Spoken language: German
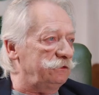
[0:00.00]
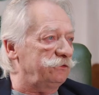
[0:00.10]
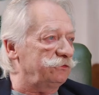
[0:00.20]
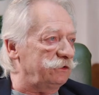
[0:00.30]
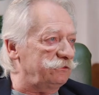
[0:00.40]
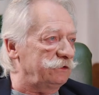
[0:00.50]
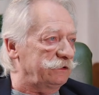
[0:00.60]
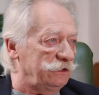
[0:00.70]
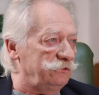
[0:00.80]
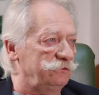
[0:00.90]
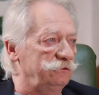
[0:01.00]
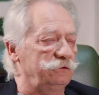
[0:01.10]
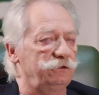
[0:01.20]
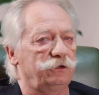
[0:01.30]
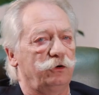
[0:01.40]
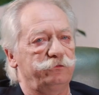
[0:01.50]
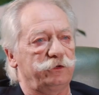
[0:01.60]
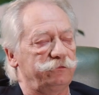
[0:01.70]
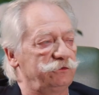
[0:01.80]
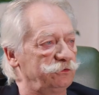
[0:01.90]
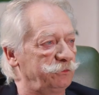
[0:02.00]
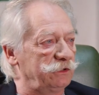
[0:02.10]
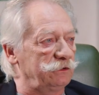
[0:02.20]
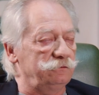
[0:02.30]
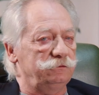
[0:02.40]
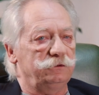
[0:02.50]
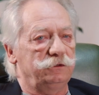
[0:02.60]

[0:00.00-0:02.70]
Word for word: hält sich das in Grenzen. Ne, die Kaufkraft liegt bei den